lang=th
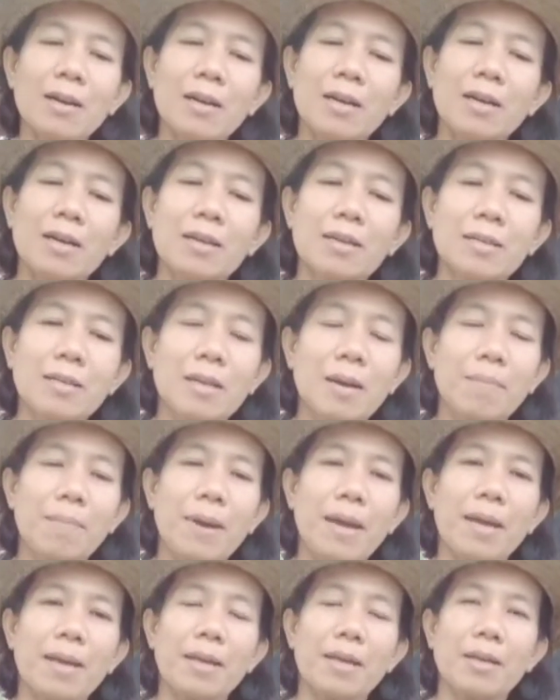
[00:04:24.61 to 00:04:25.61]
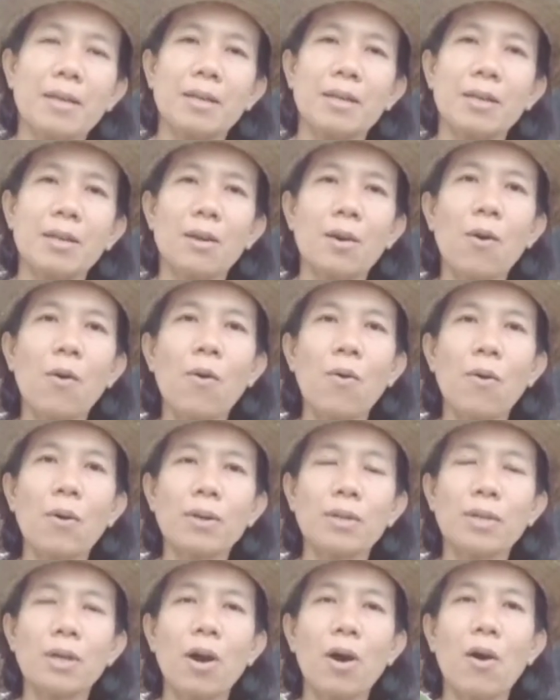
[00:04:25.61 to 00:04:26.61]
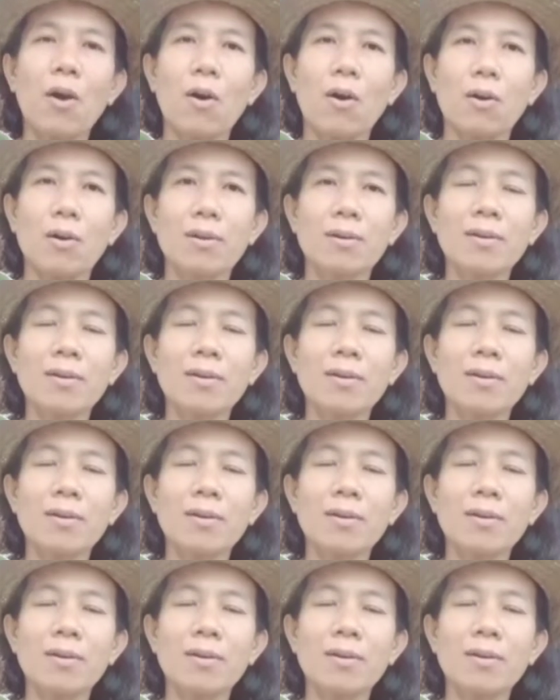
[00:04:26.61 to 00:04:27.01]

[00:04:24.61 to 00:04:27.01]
คือจะเป็น โคนของ